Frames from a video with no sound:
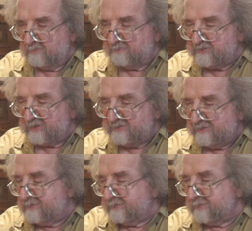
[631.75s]

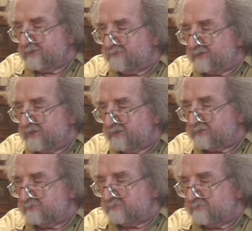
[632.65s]
возродить этот
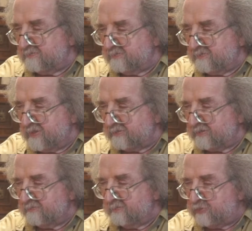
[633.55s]
авангард и э,
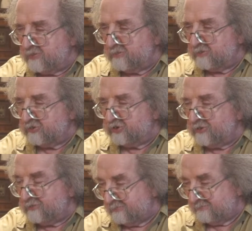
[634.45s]
как-то и вообще и
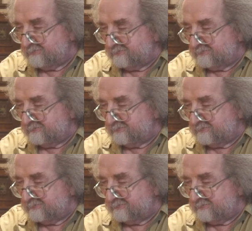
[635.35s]
жить